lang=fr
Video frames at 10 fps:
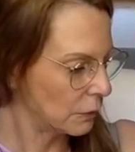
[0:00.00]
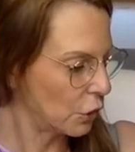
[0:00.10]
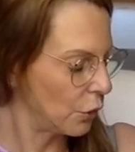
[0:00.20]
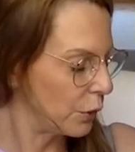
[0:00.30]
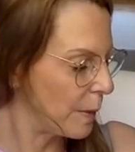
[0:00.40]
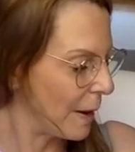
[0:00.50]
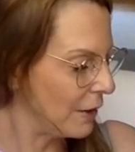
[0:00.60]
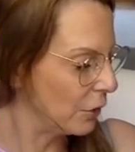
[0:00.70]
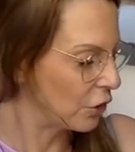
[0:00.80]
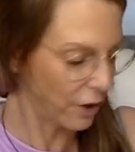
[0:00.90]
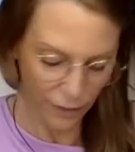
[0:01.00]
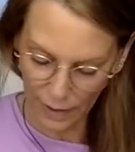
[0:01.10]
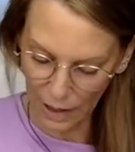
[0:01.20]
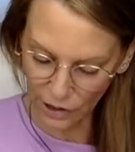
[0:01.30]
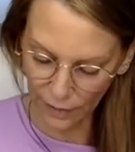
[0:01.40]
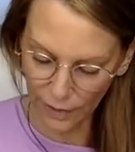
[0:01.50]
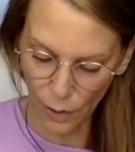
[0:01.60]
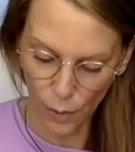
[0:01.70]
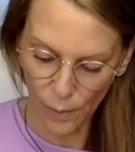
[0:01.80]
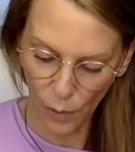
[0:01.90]
Je ne vous ai pas dit ce que j'avais là. J'avais
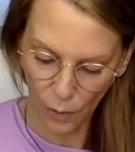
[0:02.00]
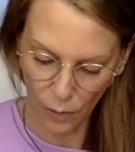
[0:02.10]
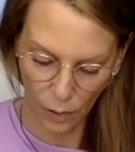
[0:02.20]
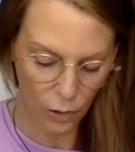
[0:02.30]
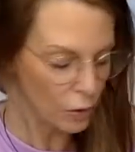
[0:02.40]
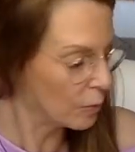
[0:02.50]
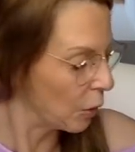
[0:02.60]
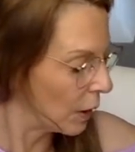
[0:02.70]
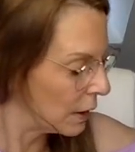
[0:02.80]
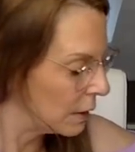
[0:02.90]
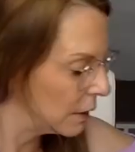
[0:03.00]
le mont. Le mont hein.